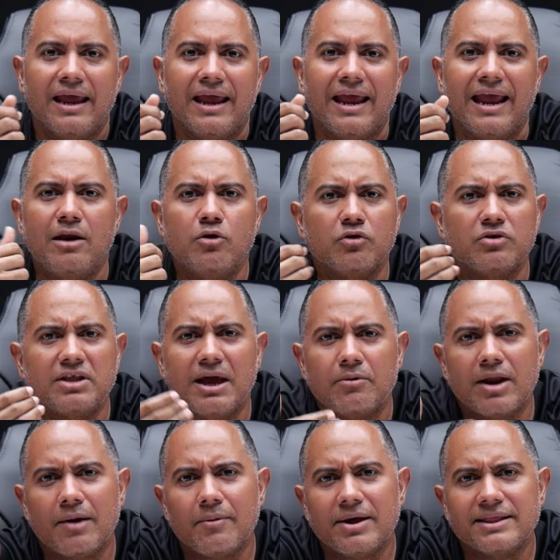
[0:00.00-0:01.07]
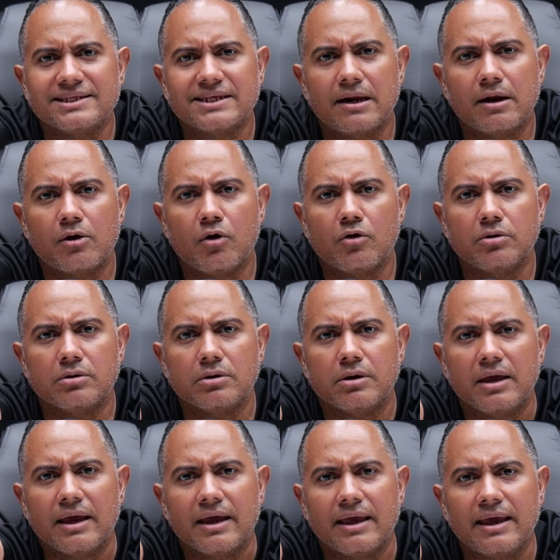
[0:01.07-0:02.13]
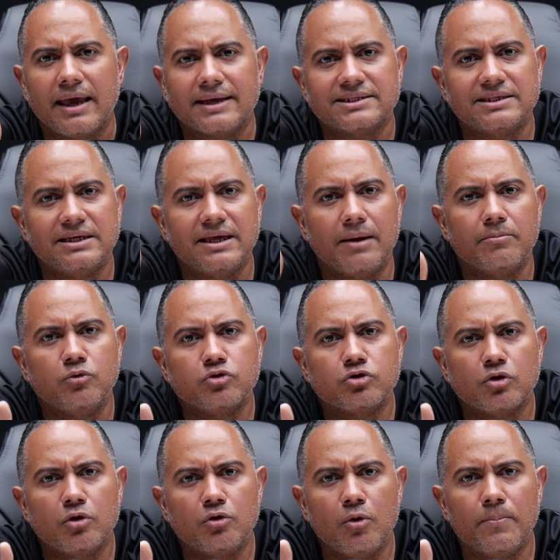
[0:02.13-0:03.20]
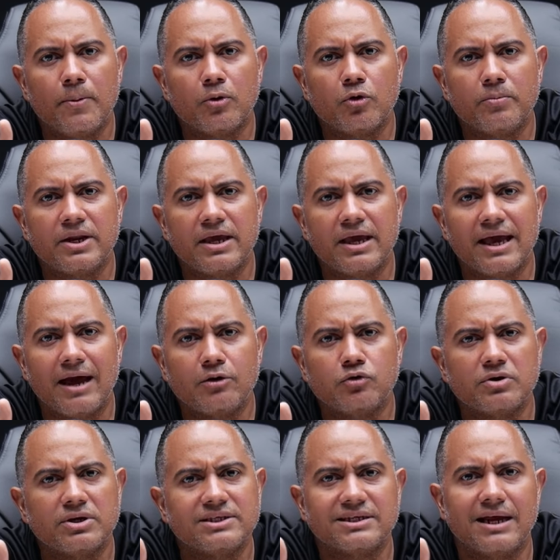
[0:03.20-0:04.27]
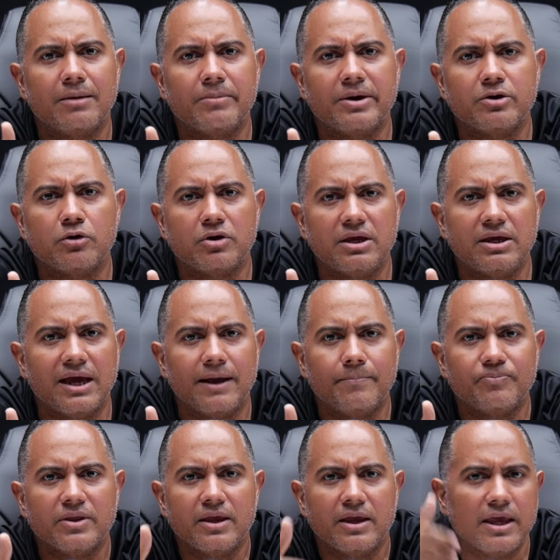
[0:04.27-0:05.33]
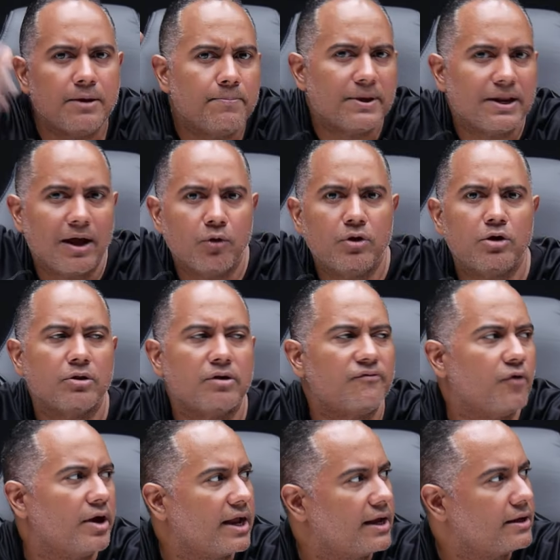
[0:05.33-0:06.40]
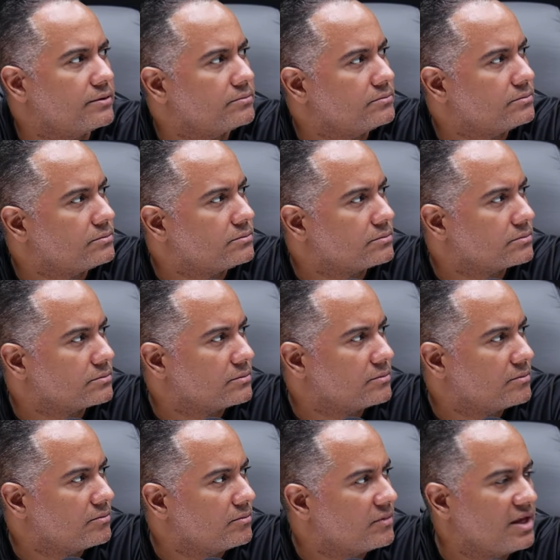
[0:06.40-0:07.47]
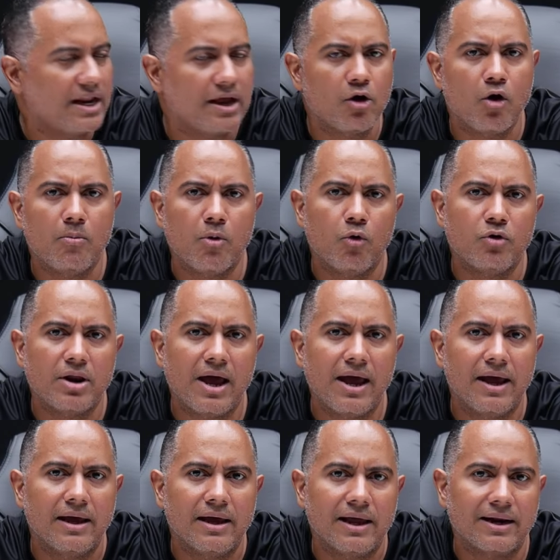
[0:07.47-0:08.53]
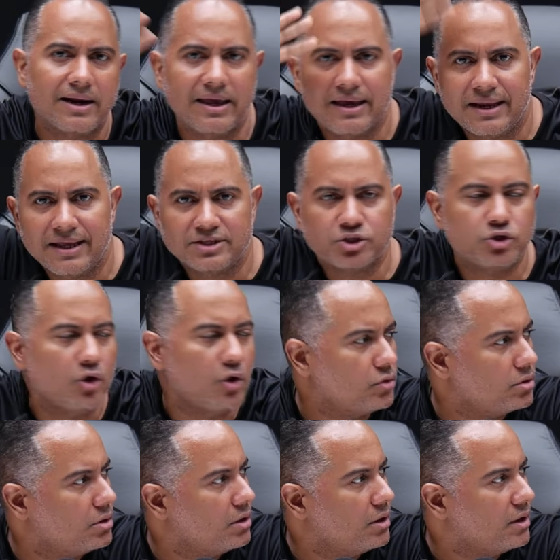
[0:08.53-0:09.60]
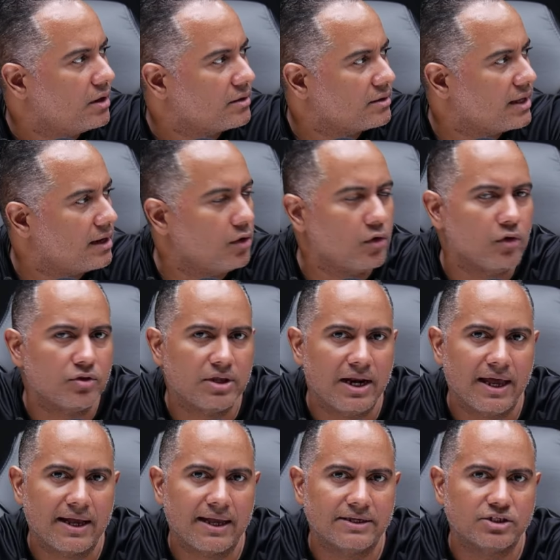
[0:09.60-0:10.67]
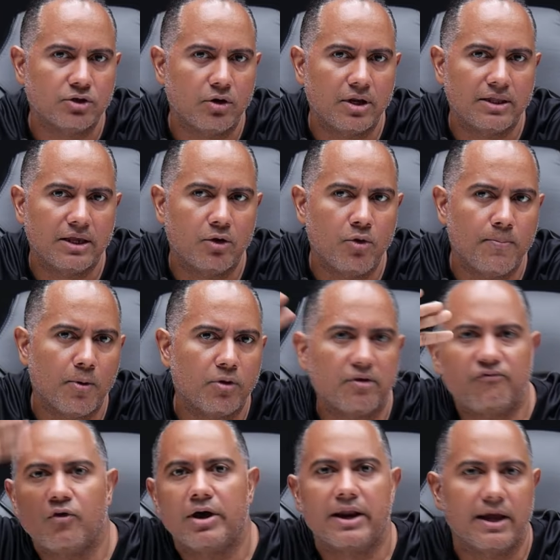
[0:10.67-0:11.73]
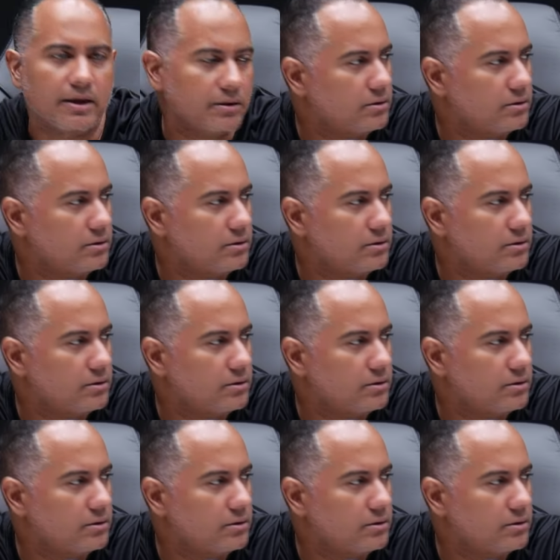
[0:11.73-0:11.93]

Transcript: Él no te hablaba de ese rock que hacían muchos grupos dominicanos o quizás la mayoría inspirado en lo de fuera. Y eran como una recreación de, lo, de las canciones de grupos de fuera.